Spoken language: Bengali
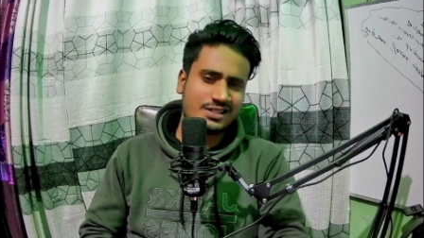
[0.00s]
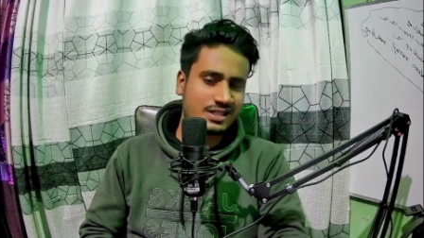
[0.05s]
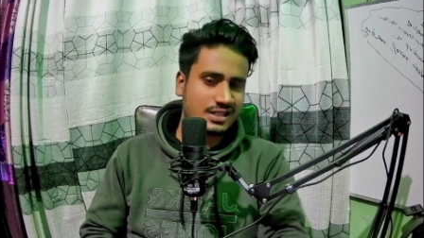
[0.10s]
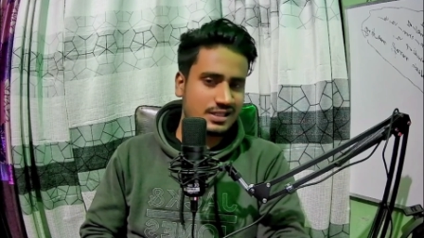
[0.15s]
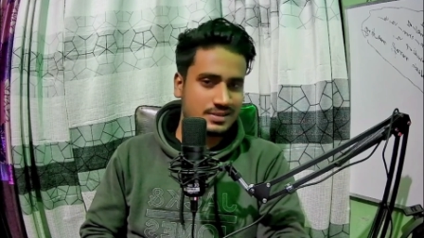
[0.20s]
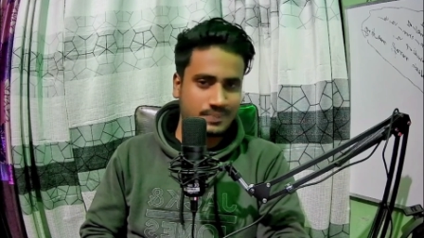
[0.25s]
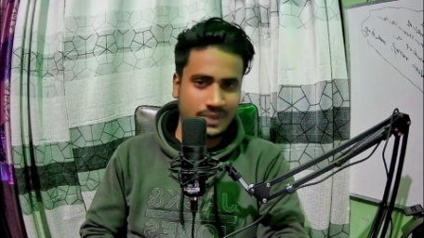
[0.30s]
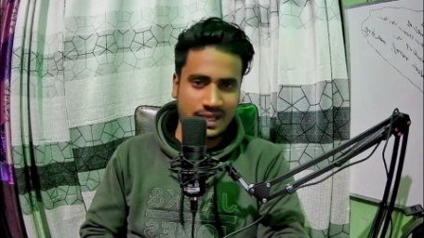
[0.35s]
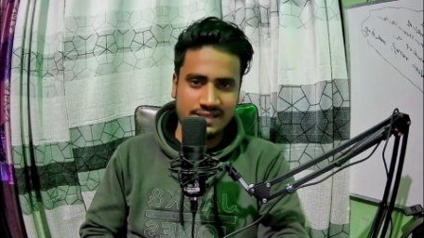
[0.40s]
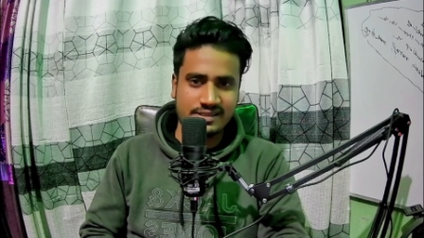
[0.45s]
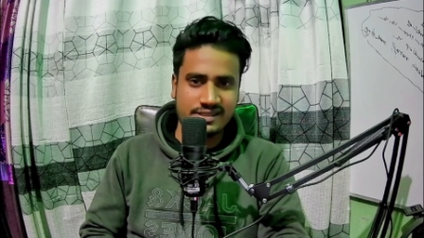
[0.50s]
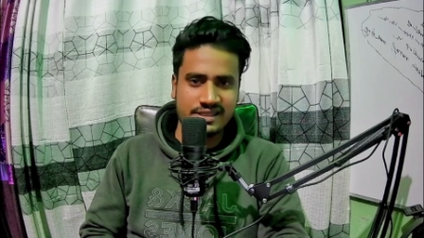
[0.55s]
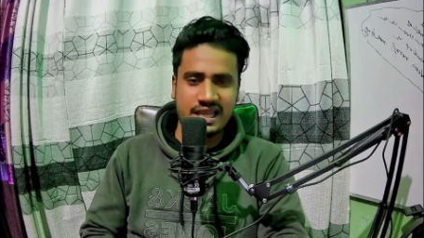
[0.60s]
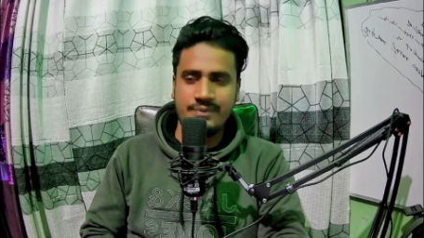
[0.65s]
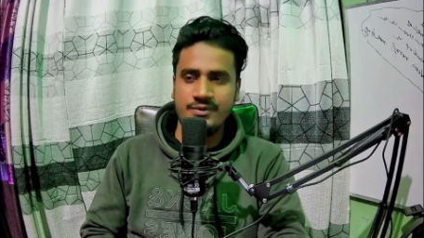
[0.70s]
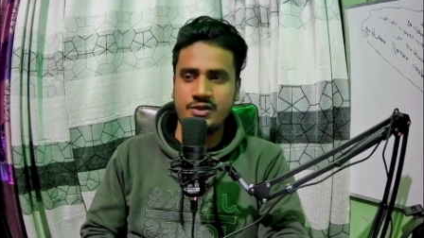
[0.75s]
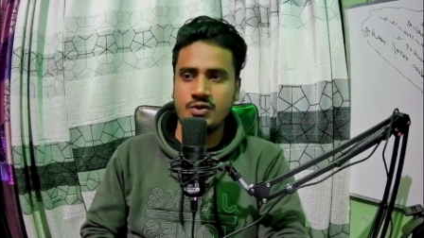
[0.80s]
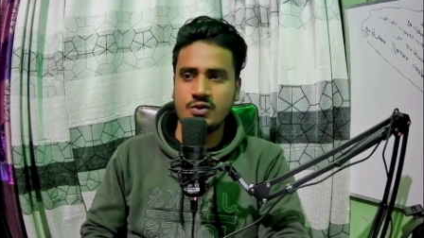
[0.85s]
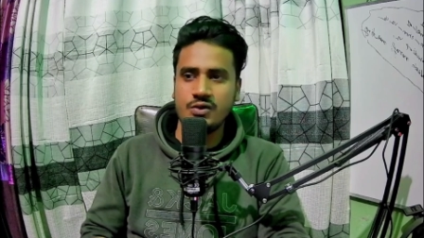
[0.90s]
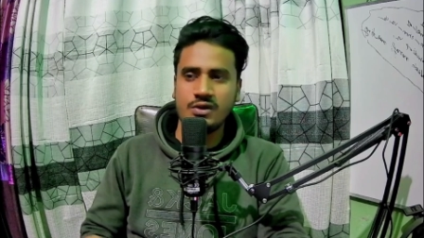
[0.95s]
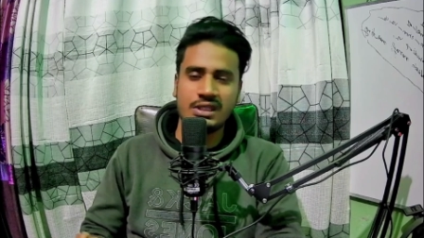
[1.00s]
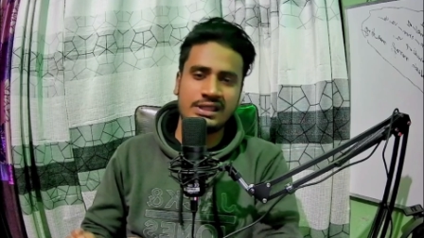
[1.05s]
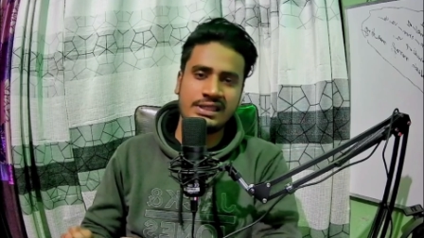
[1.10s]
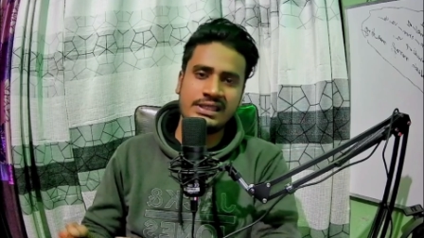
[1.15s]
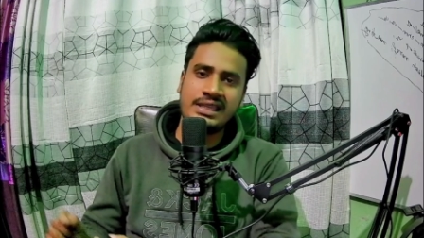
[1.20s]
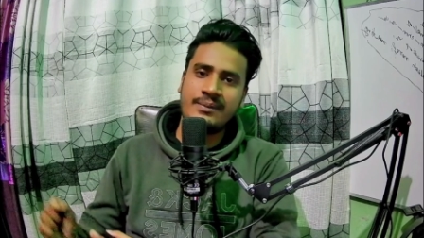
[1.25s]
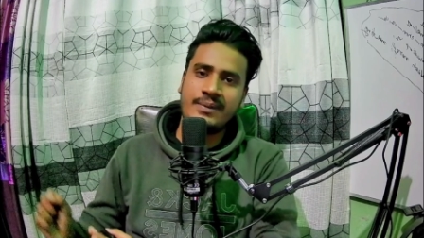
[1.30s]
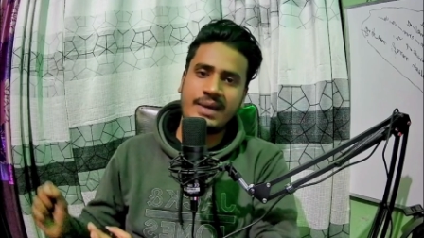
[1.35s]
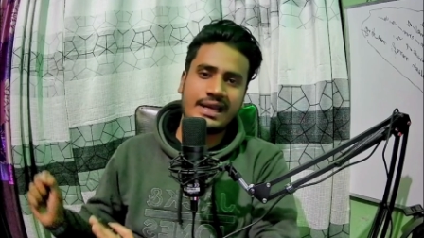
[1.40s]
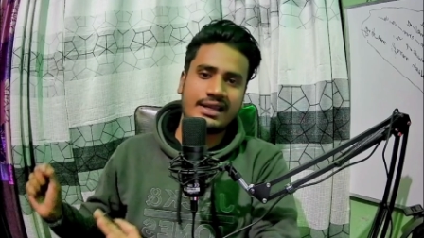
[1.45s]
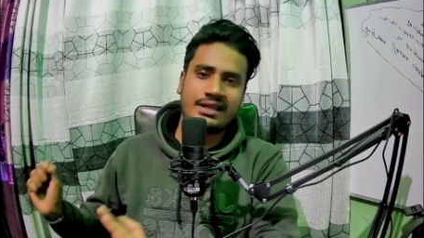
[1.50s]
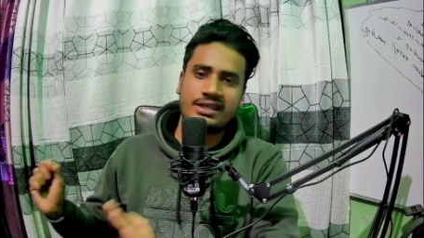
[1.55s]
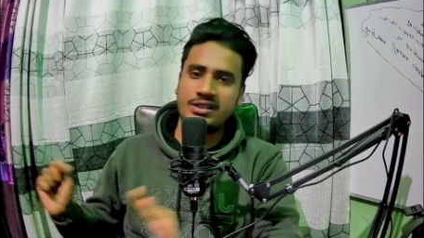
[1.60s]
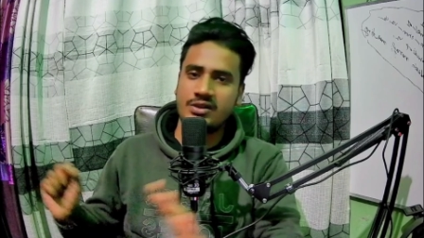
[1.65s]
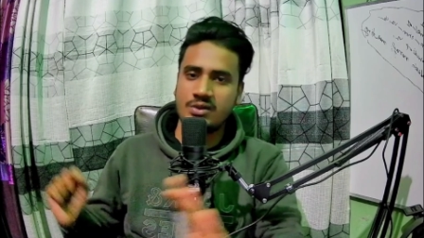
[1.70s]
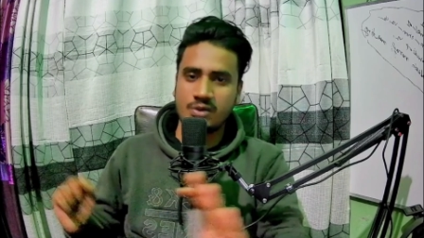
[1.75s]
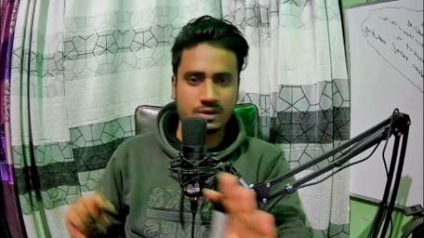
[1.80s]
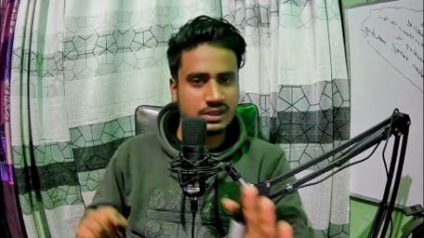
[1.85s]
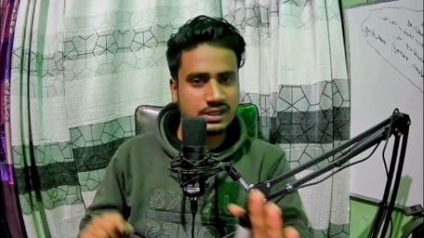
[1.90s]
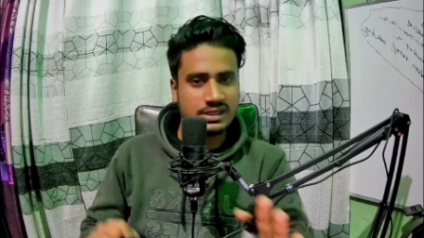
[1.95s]
টাজ পাচ্ছে আমি ওগুলা নিয়ে মার্কেটিং
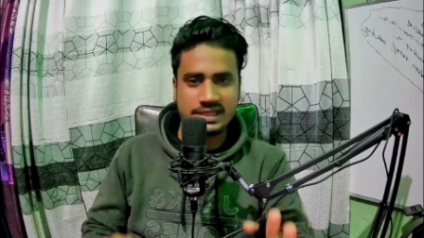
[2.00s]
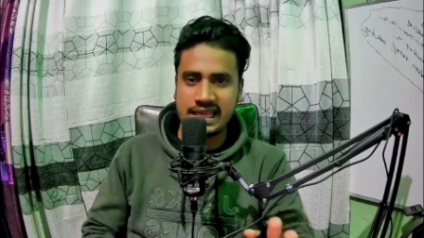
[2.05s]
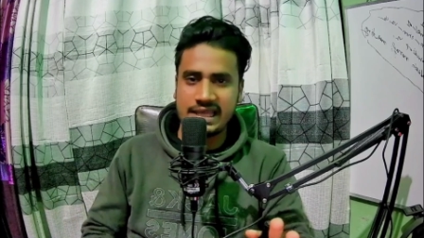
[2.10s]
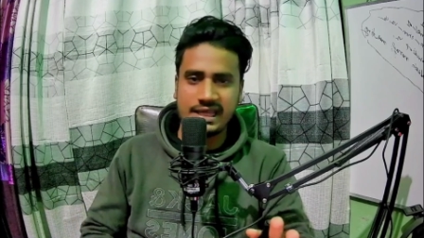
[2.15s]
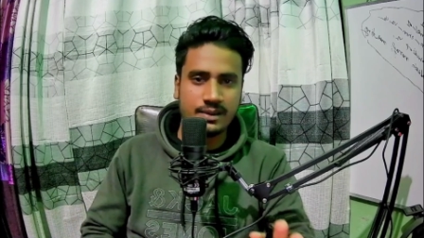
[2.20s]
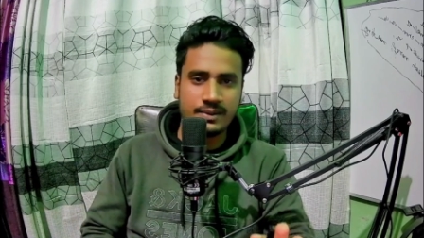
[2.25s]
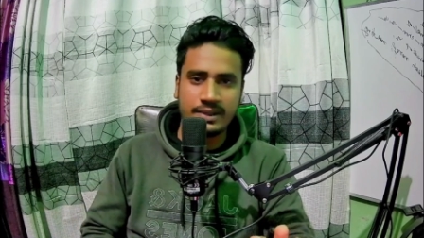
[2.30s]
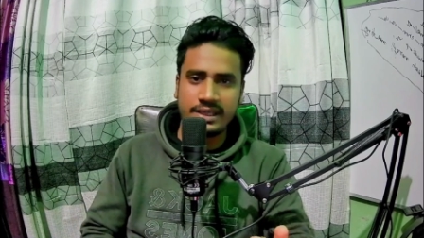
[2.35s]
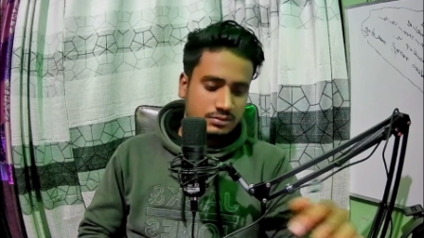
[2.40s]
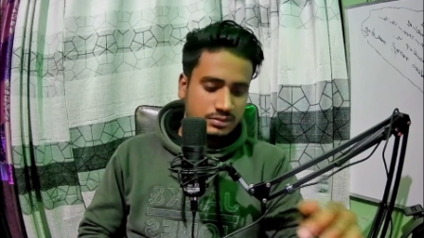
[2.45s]
করতে চাই না ভাই